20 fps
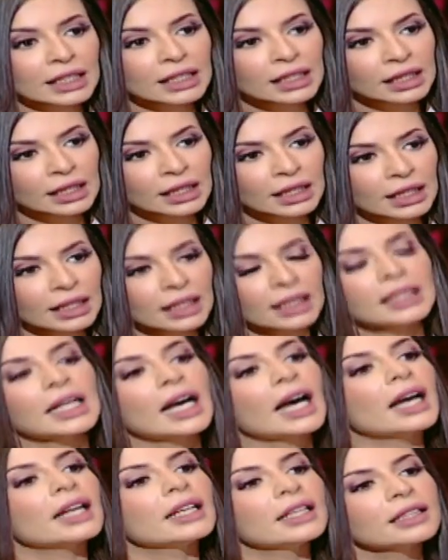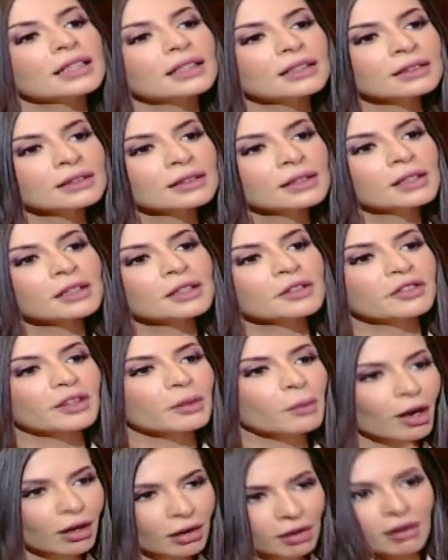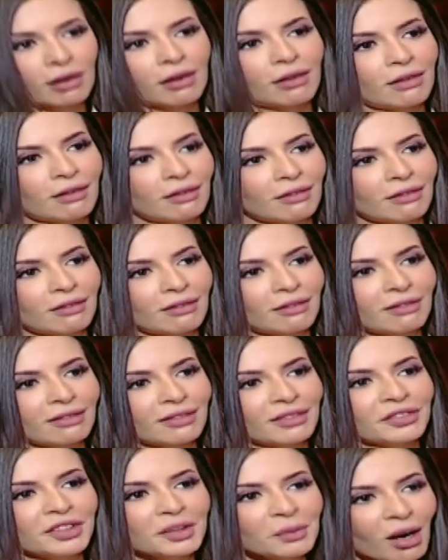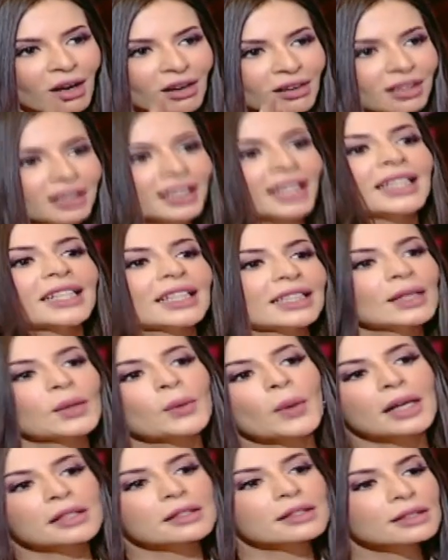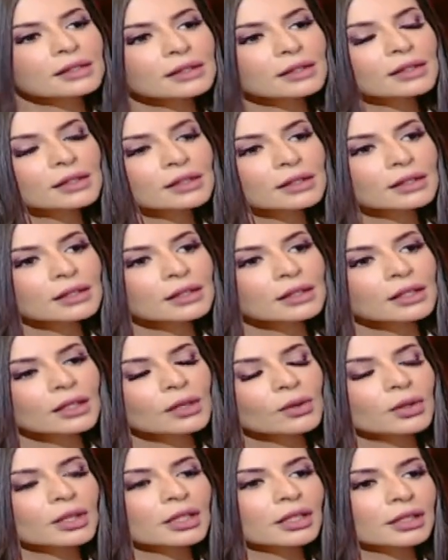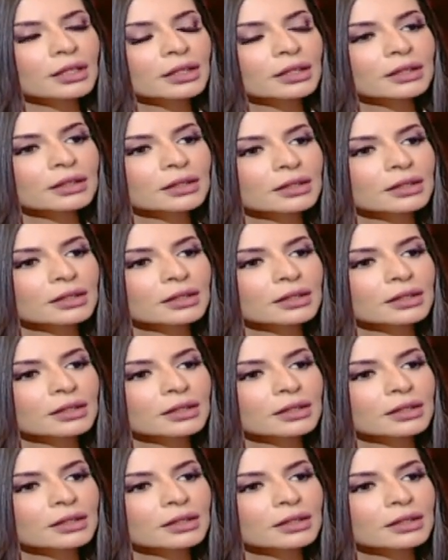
يعني احنا حاليا في معركه يس في معركه دايره دلوقتي حقيقي صحيح اوكي